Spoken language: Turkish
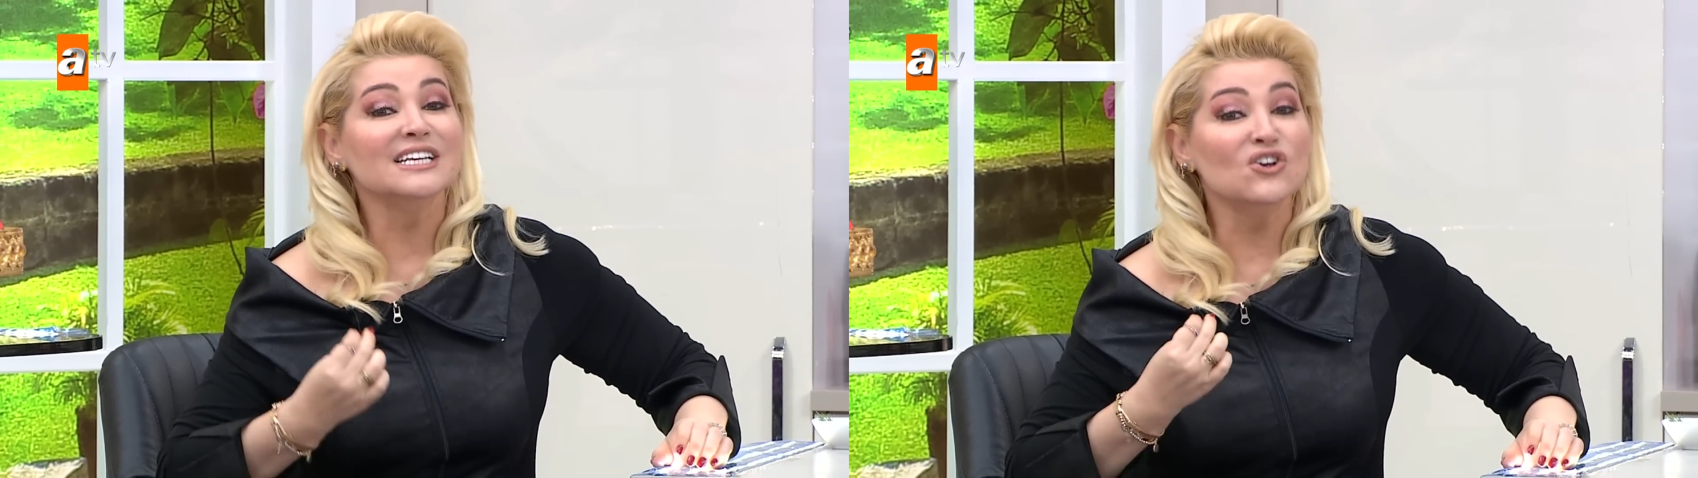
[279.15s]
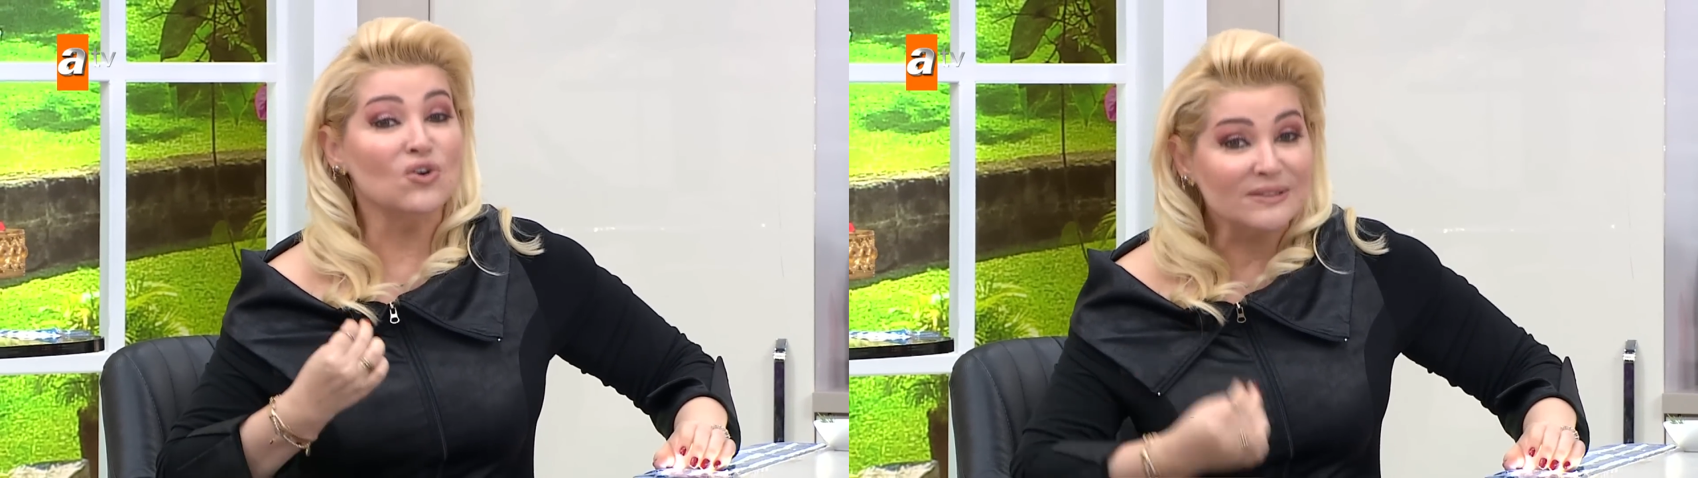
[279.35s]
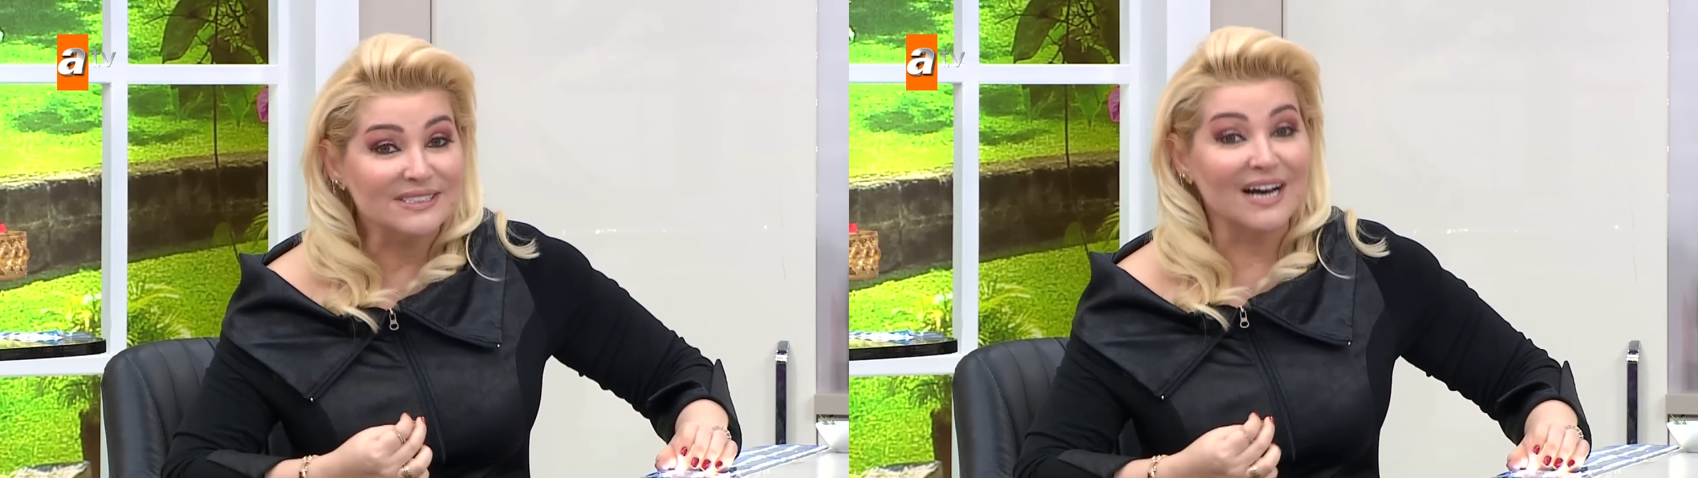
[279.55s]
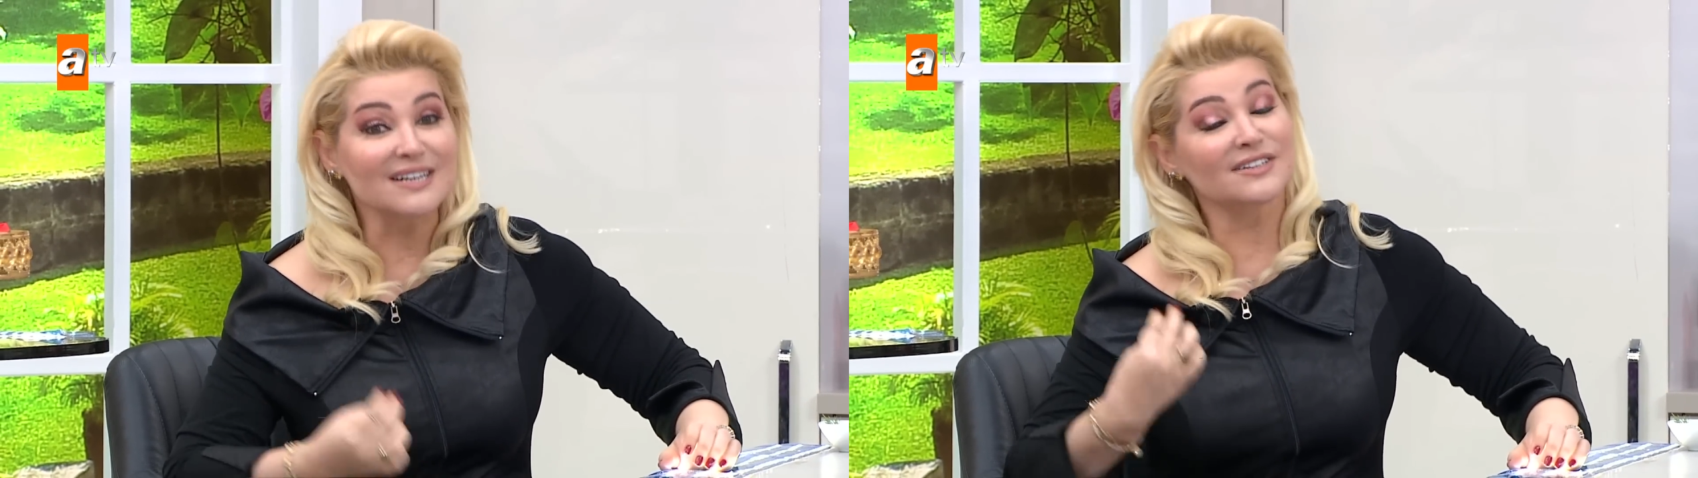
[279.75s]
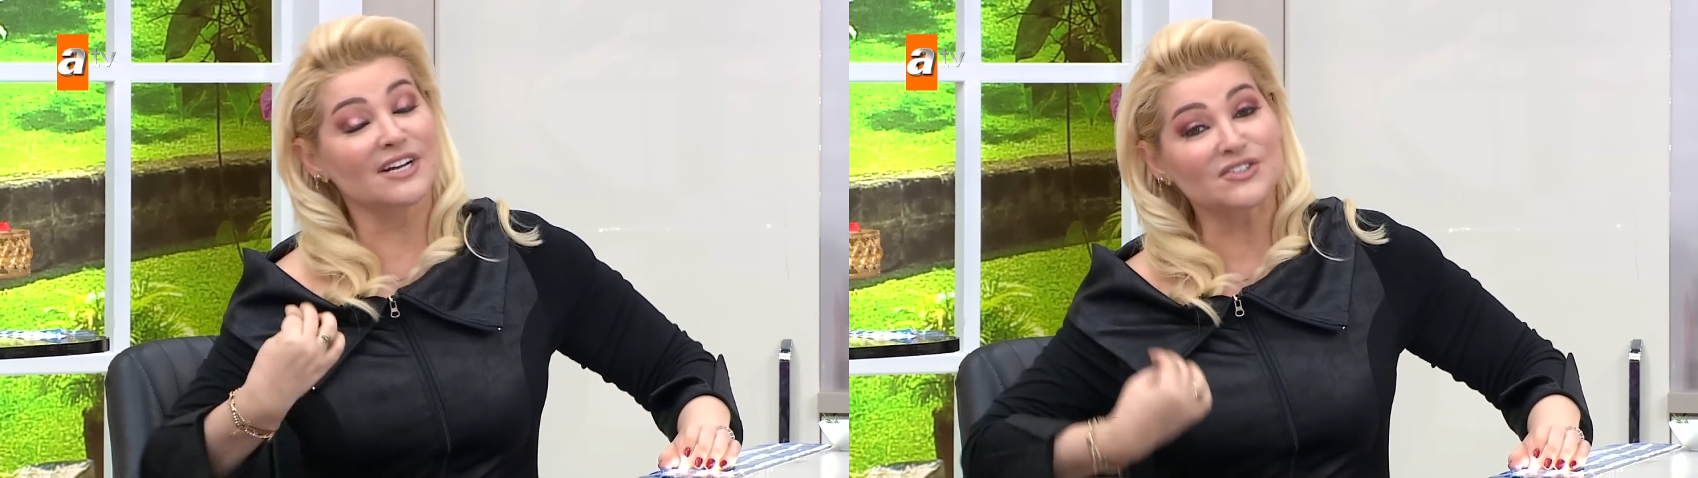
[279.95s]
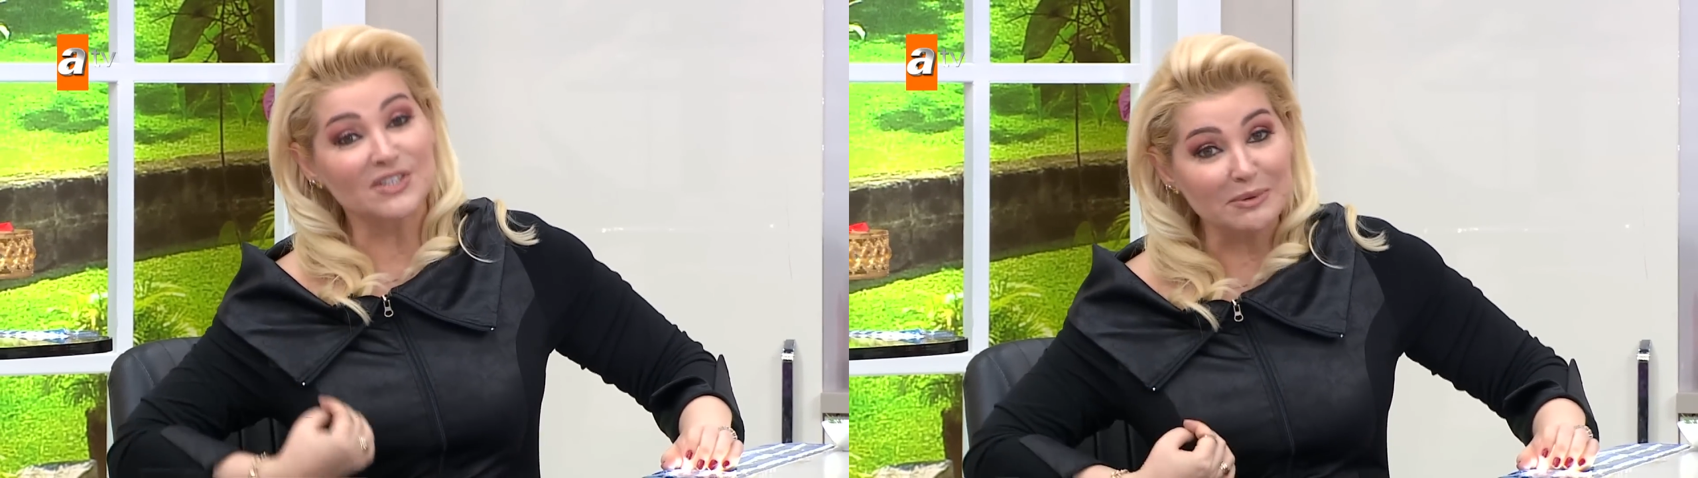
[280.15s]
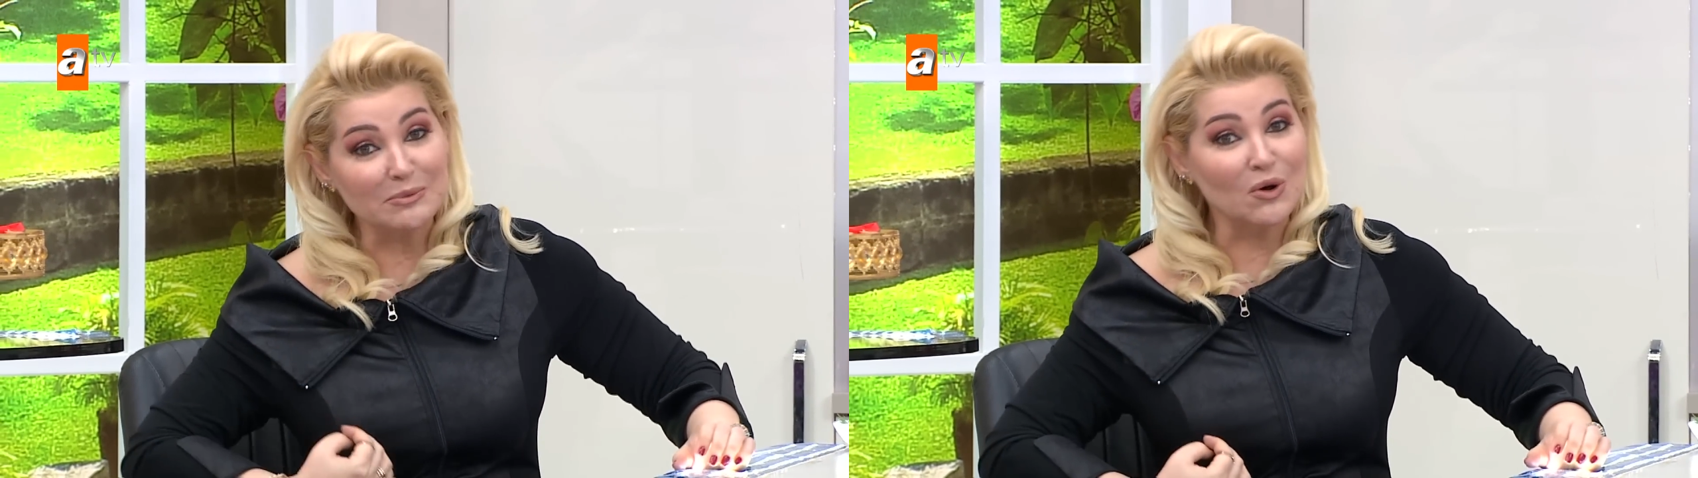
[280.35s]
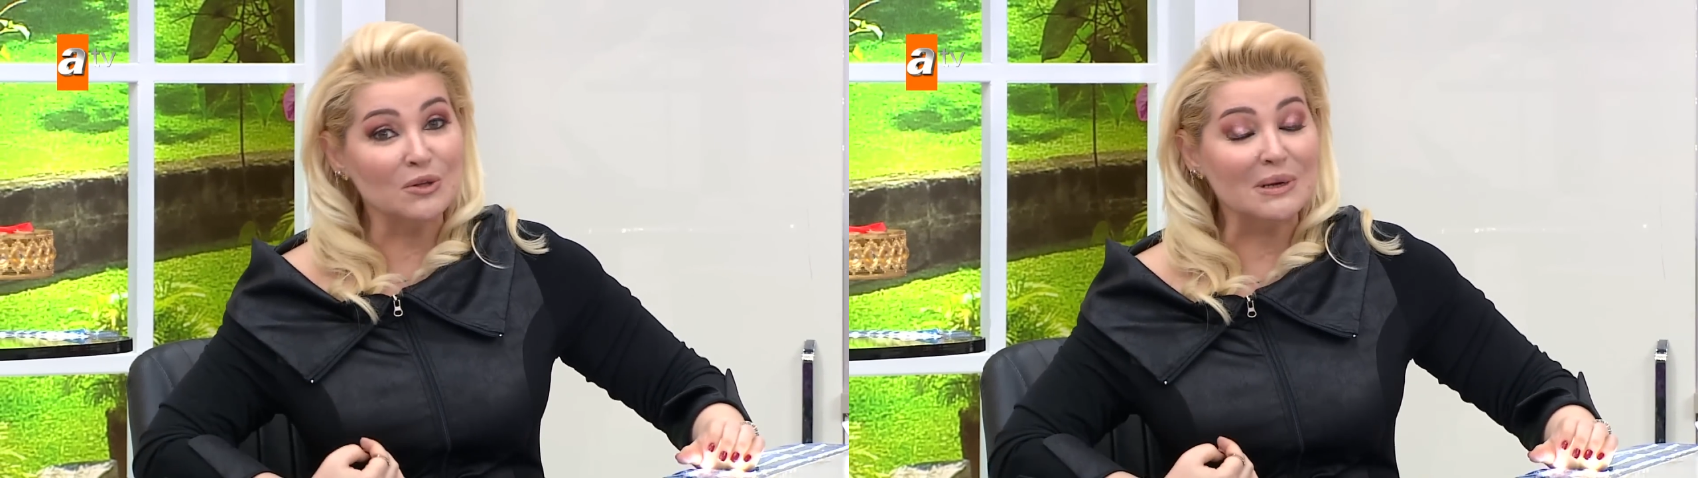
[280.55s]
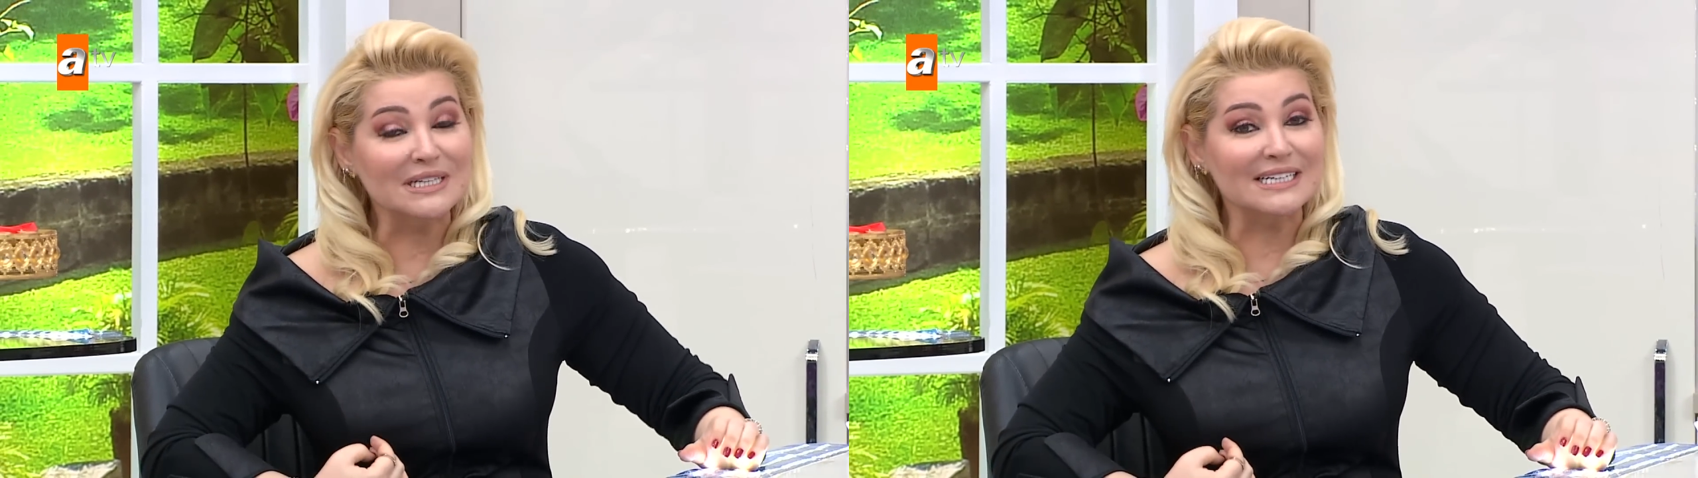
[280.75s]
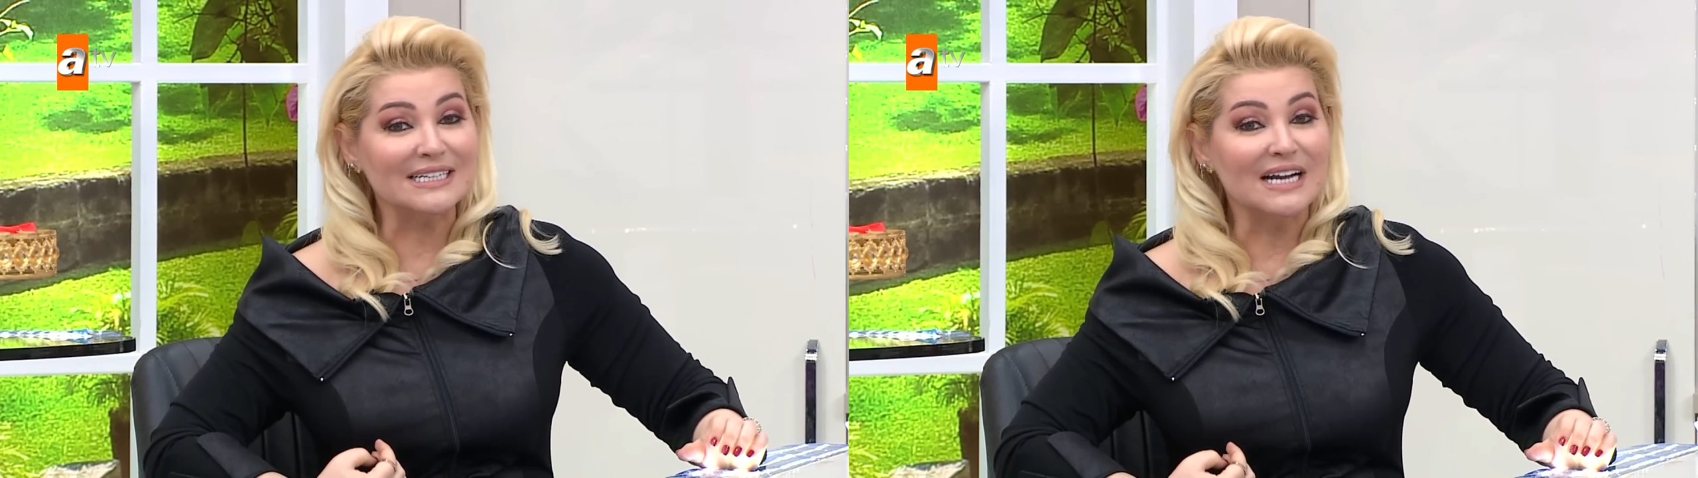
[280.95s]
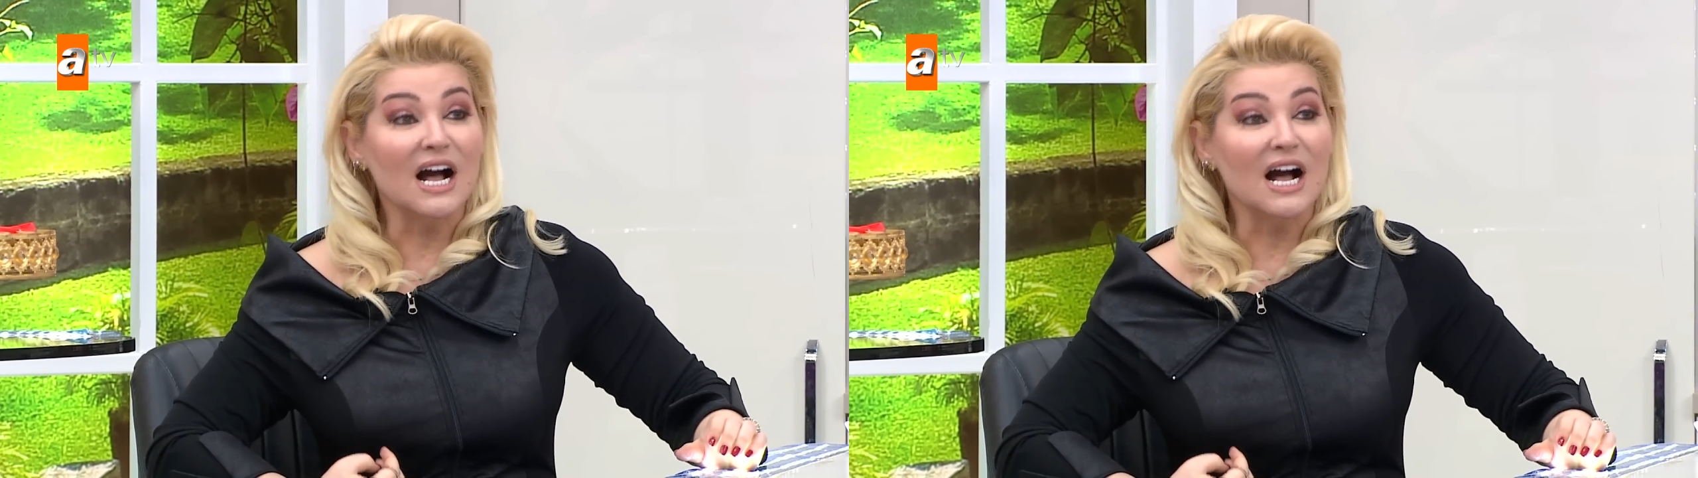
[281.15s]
Yoksa arkadaş gibi mi olmalı?